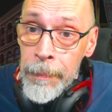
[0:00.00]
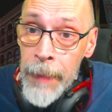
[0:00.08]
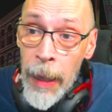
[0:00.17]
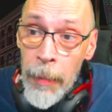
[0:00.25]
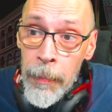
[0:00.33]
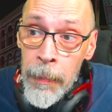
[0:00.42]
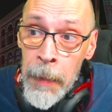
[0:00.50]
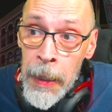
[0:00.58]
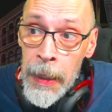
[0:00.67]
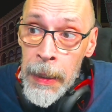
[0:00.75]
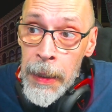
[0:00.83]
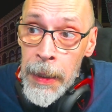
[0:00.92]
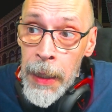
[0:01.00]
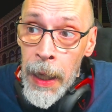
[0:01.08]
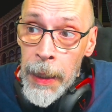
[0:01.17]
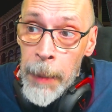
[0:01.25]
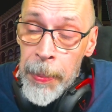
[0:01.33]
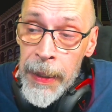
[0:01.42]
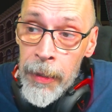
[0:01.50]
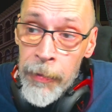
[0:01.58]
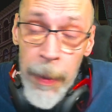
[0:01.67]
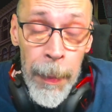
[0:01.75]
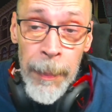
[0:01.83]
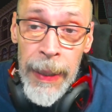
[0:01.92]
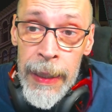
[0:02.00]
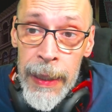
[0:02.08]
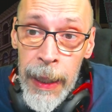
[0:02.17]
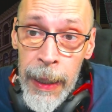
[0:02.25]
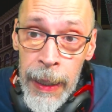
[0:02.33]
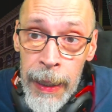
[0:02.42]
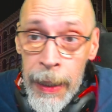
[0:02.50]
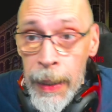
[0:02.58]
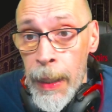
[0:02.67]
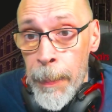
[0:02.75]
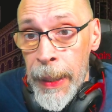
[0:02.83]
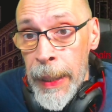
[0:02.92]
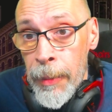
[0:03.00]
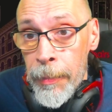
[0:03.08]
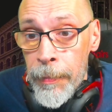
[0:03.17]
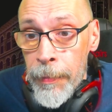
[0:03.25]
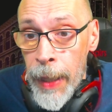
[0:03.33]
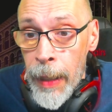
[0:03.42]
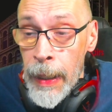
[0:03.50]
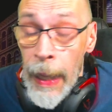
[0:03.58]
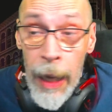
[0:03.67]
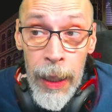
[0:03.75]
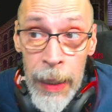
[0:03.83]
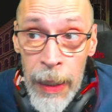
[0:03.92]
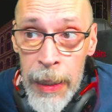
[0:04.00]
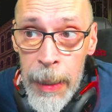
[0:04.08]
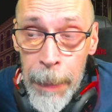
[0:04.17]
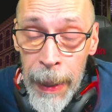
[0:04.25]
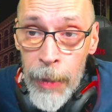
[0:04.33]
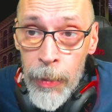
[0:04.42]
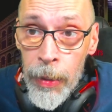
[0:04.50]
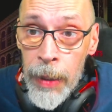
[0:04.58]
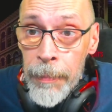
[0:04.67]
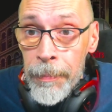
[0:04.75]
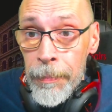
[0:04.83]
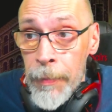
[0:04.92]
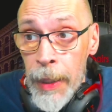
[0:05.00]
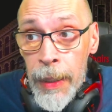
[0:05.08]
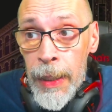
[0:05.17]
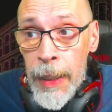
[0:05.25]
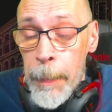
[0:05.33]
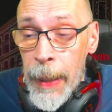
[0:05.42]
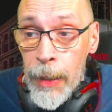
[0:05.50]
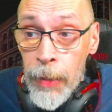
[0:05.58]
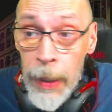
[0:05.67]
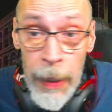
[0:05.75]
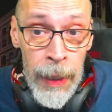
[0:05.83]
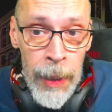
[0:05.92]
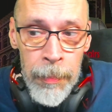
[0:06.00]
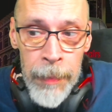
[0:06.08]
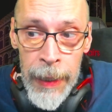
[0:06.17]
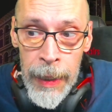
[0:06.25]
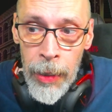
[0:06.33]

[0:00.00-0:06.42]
Hein. et puis, viens pas me casser les, les pieds. Voilà. Alors ah non, c'est pas la douille. Non, non, c'est pas la douille. Mais...